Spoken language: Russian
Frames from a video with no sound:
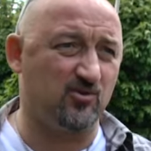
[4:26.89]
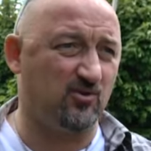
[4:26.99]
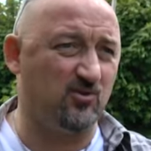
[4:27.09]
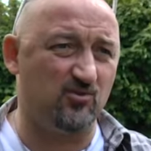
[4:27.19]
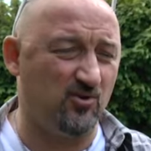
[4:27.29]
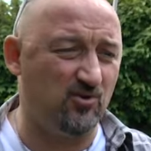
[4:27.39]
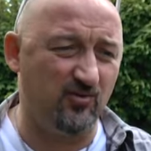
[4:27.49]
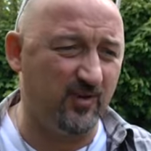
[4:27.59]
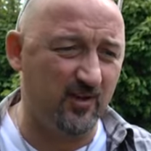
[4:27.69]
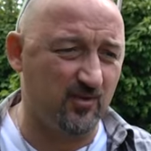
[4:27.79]
что ты ничего не
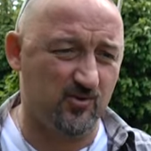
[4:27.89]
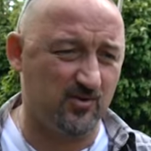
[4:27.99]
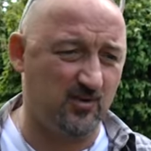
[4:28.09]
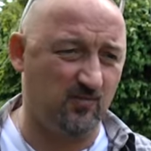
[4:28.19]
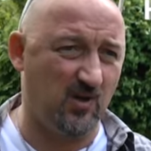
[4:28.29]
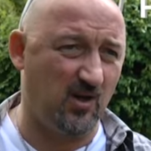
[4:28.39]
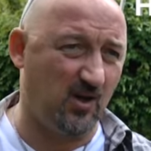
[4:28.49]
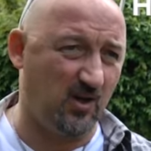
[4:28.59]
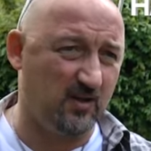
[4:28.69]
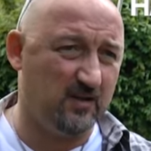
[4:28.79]
выигрываешь на самом деле,
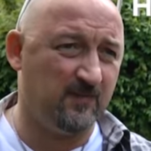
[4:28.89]
а